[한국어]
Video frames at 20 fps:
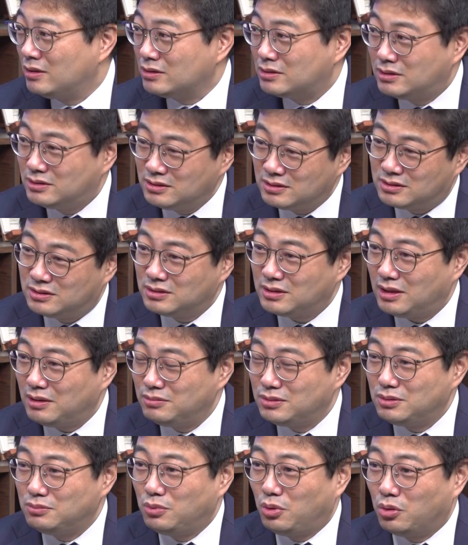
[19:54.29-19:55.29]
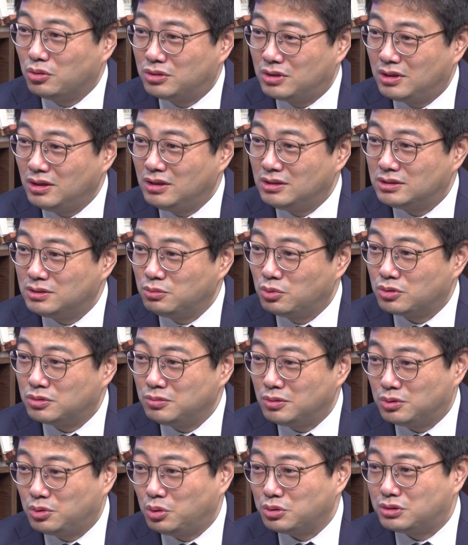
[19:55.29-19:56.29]
그러니까 그, 그, 사람들은 뭐 어떻게 될지
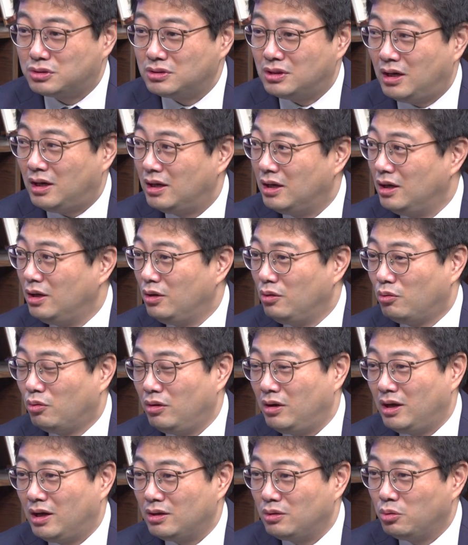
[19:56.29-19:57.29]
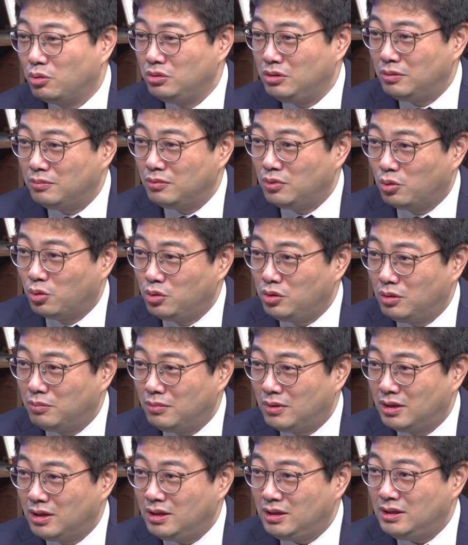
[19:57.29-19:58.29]
모르지만 토스가 원래 한 5년 5년
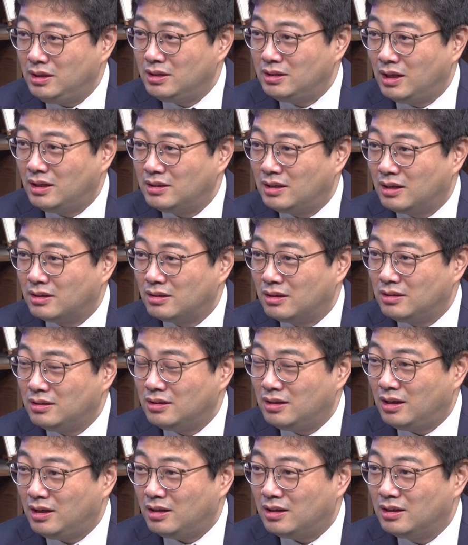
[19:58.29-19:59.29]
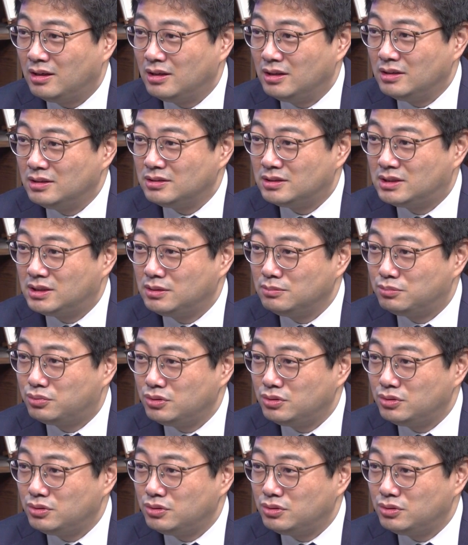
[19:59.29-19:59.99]
만에 이익 낸다 그랬는데 지금